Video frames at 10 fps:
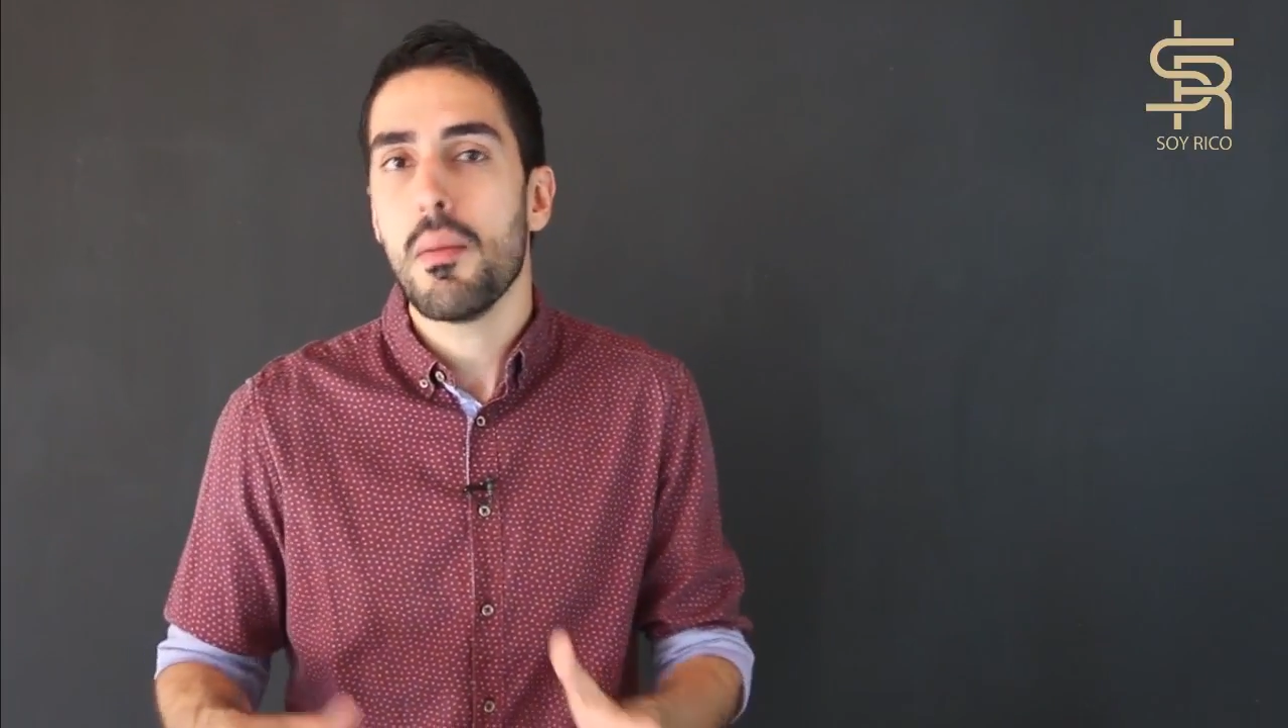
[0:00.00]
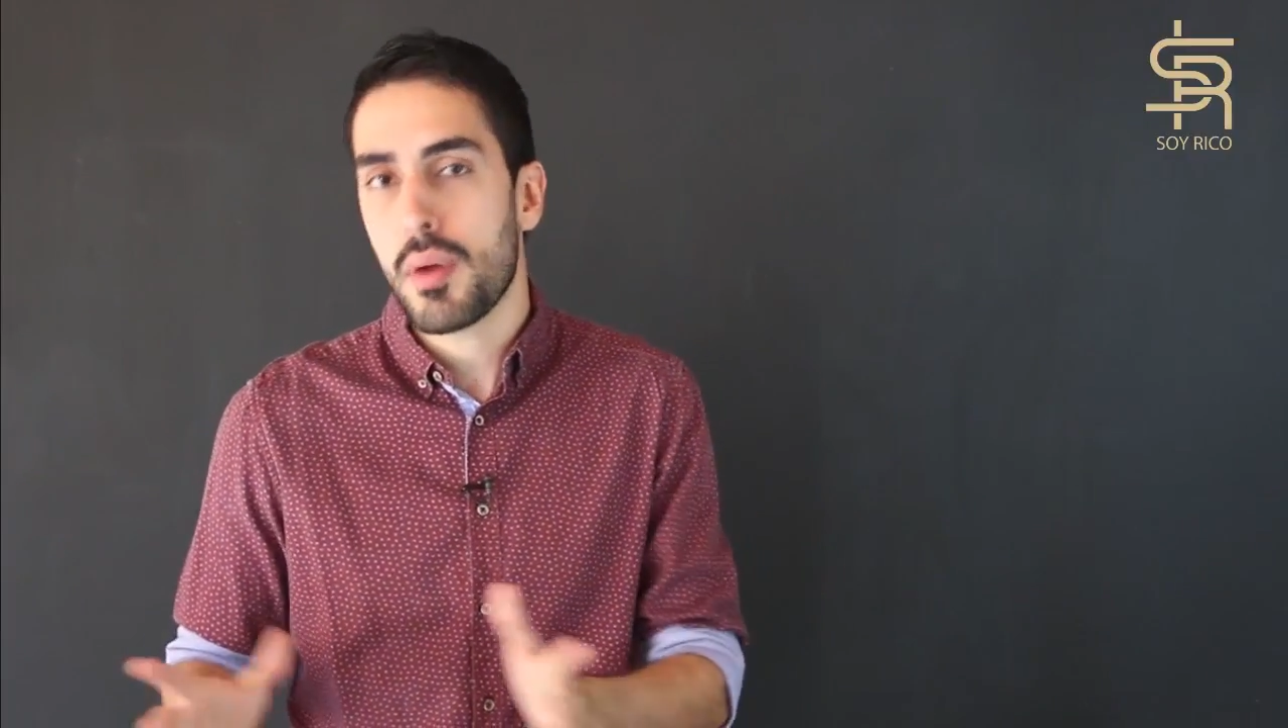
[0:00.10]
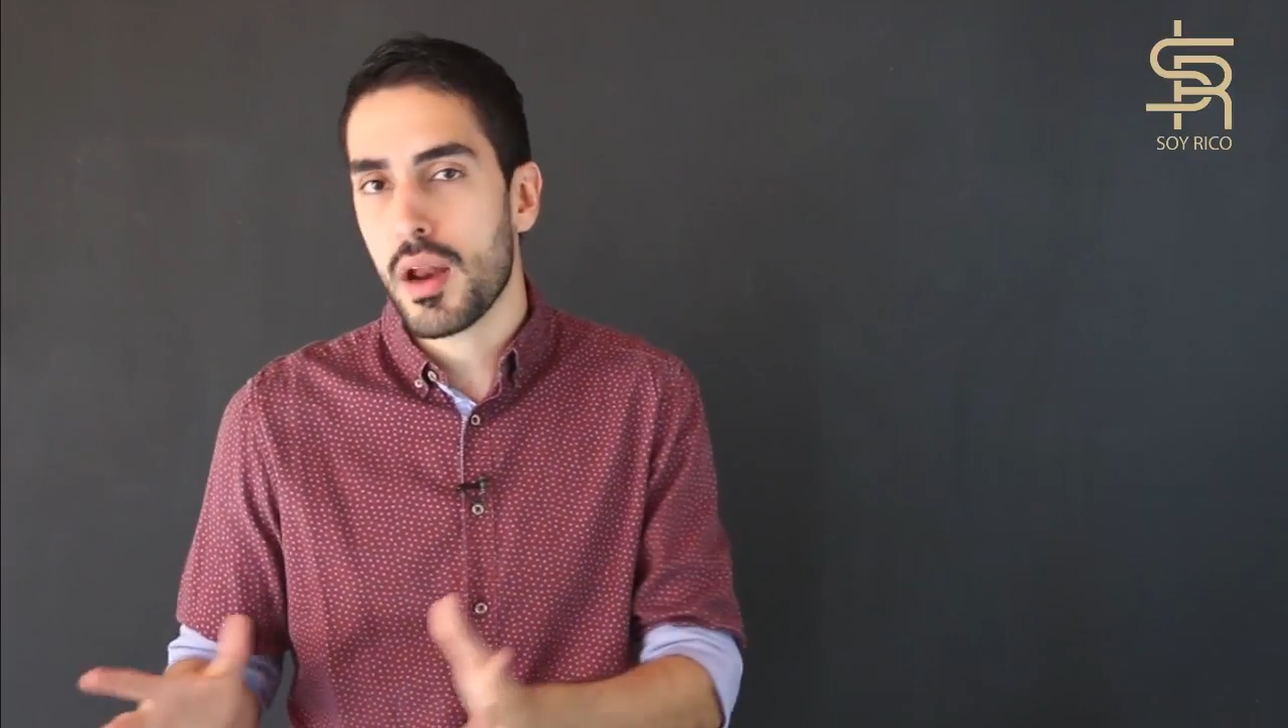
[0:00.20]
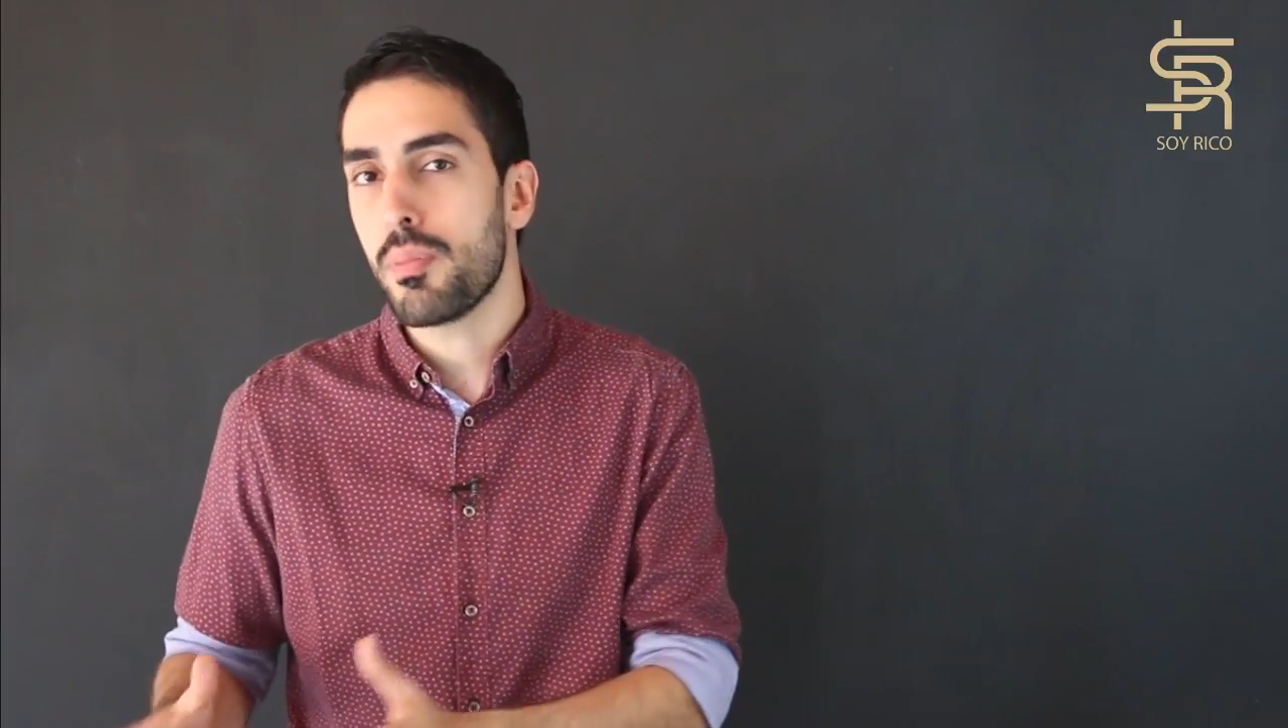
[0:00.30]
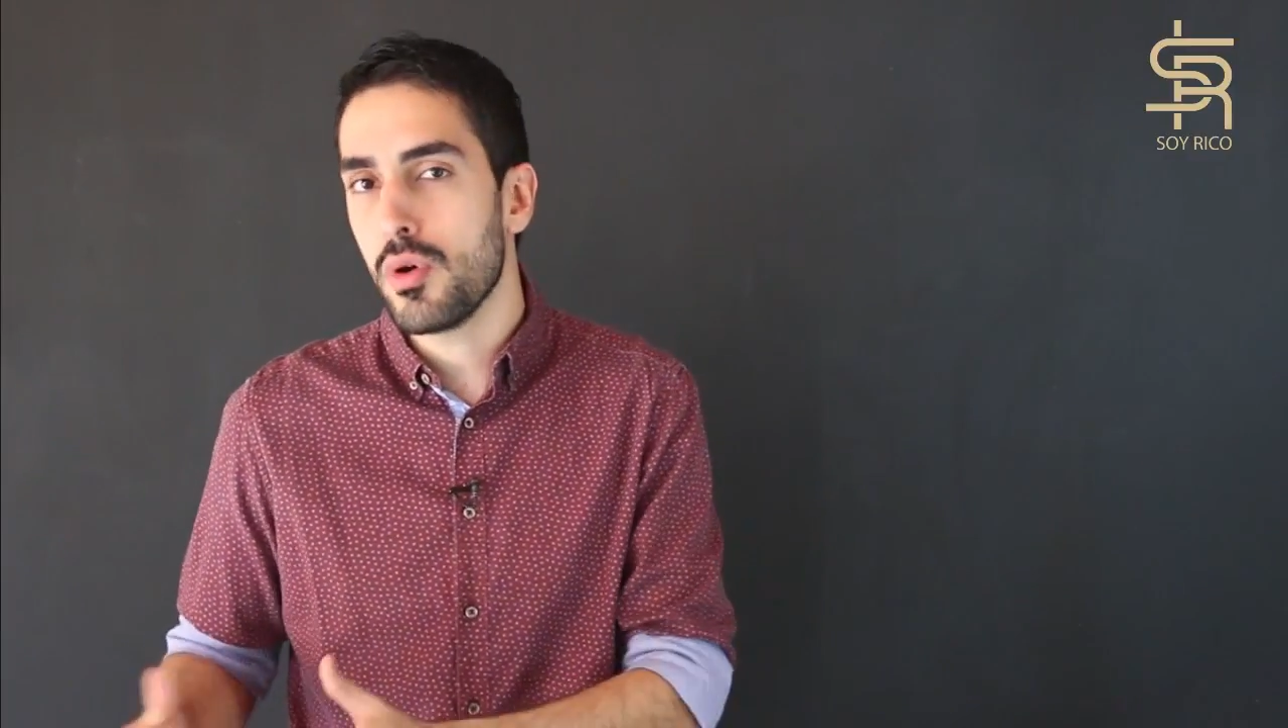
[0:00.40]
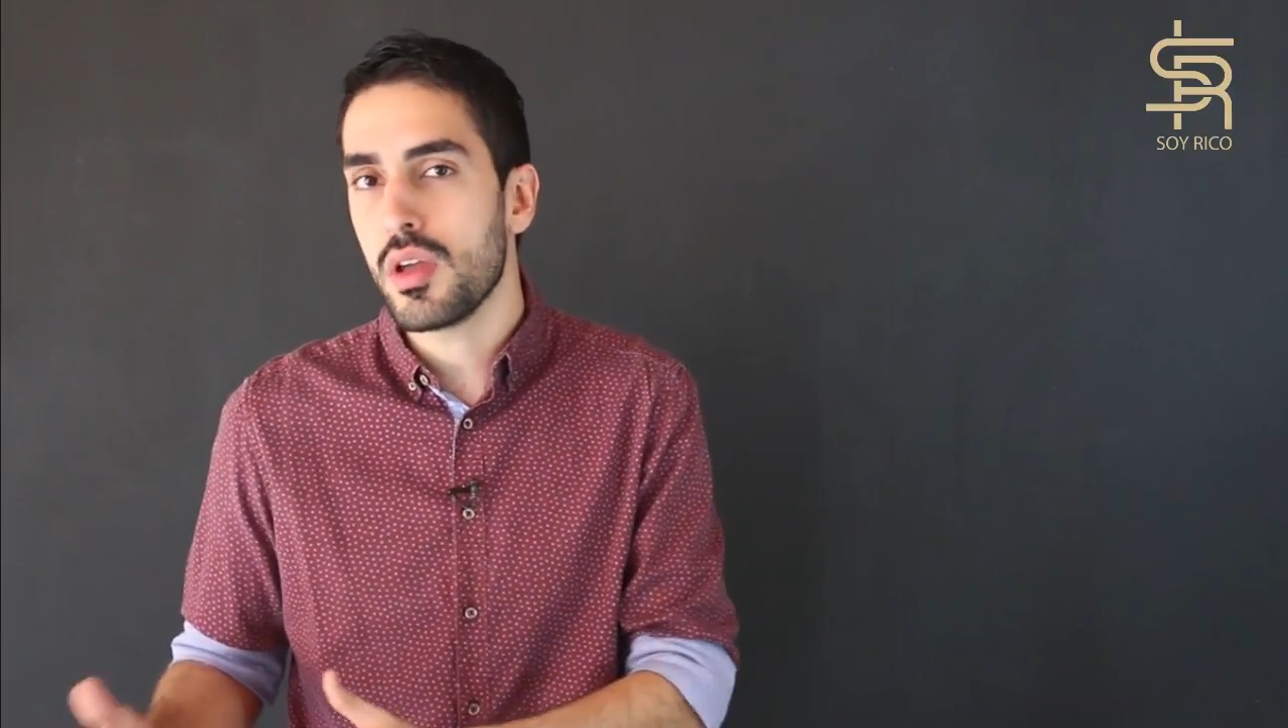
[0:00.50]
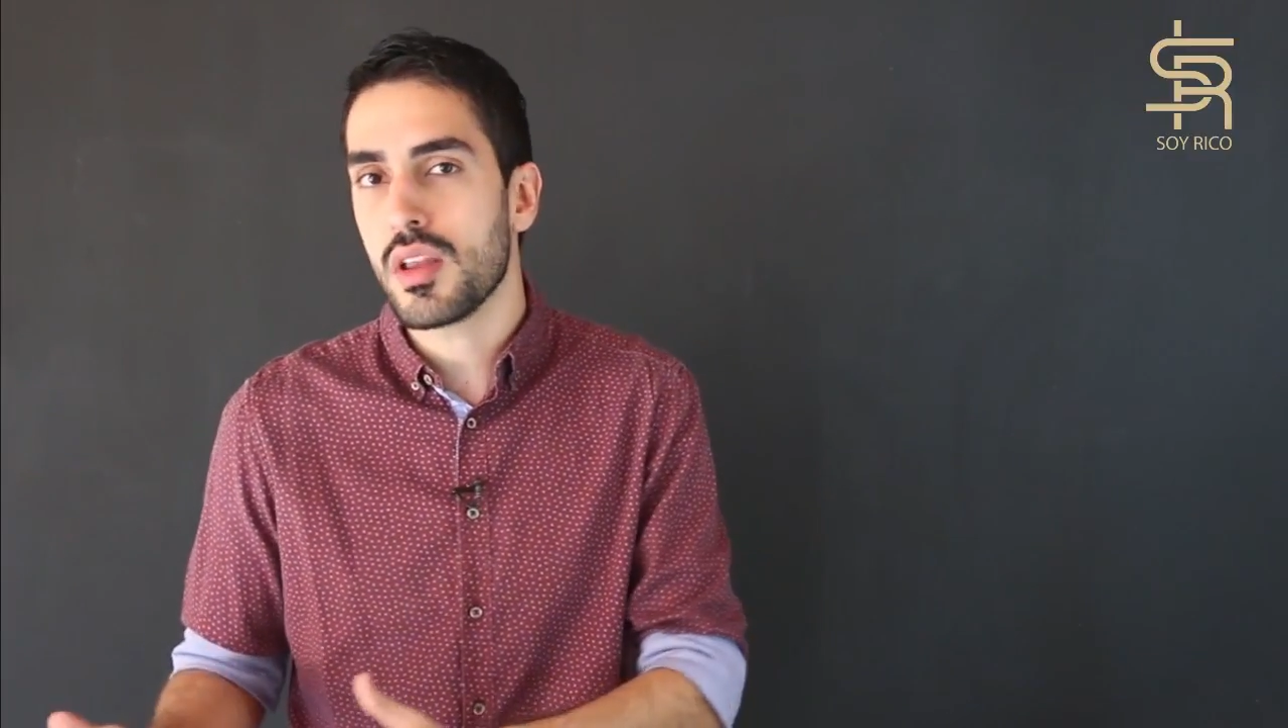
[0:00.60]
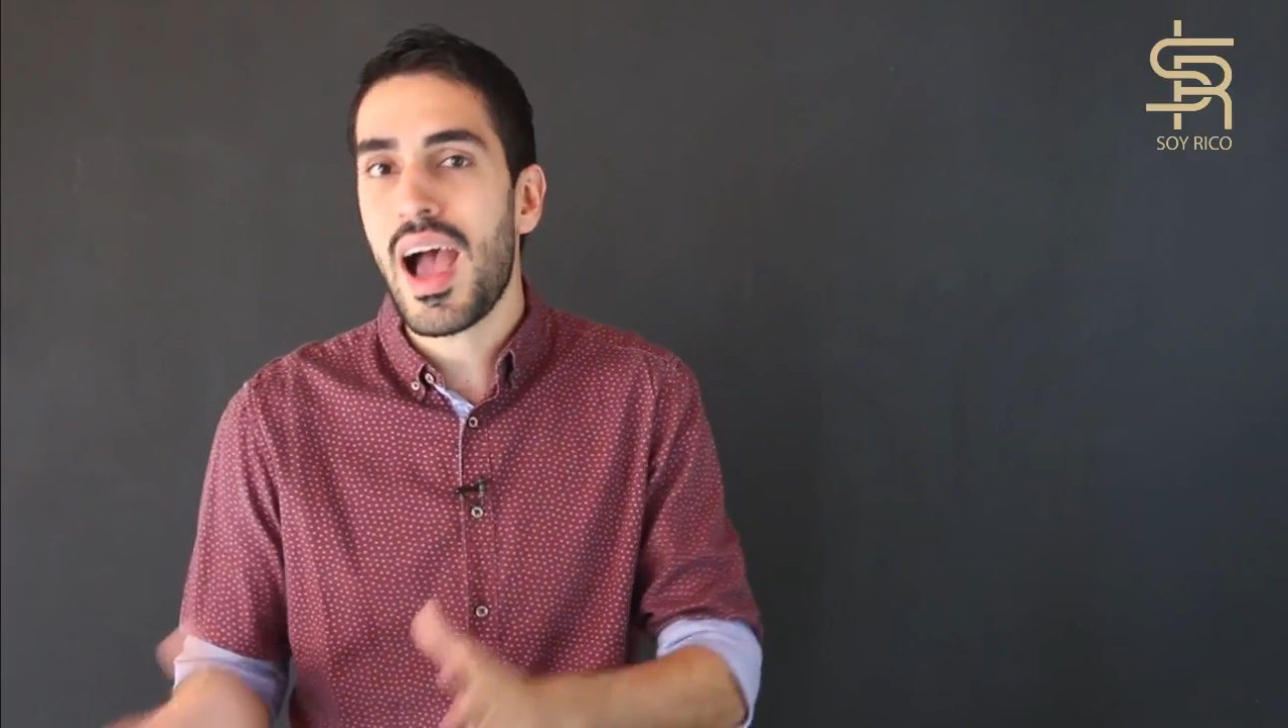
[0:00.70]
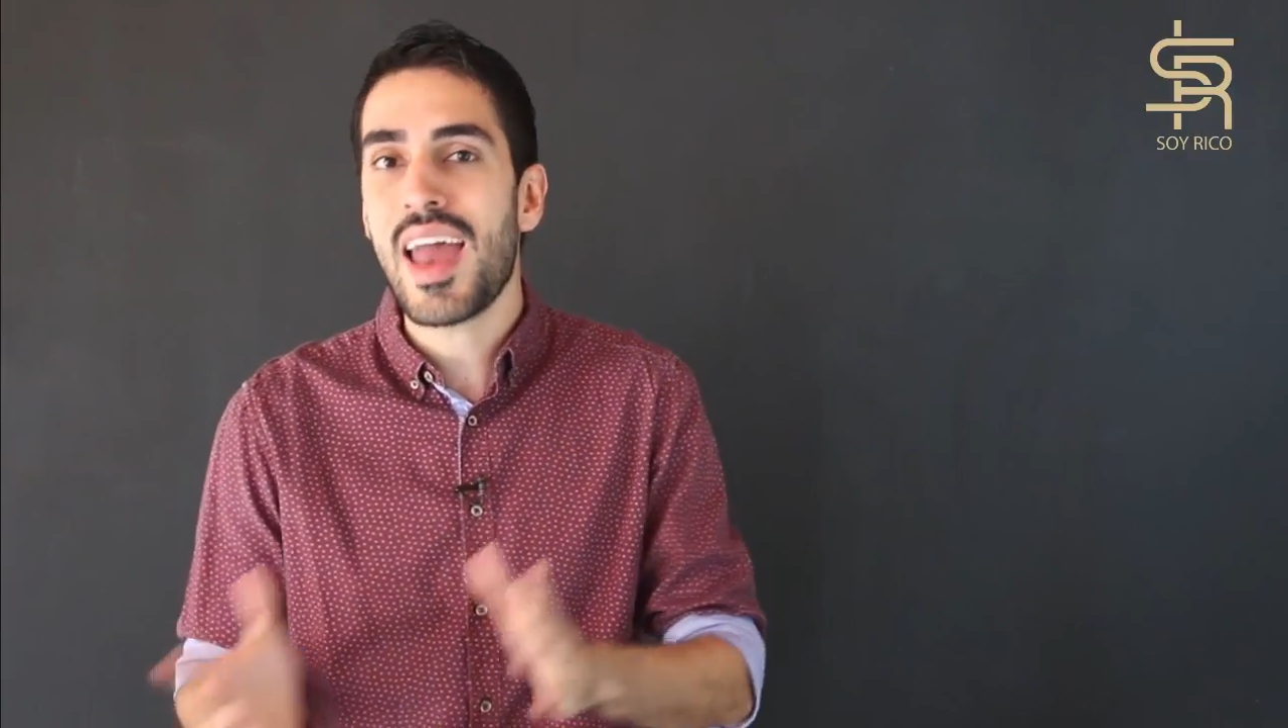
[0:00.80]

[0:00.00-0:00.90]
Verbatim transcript: para poder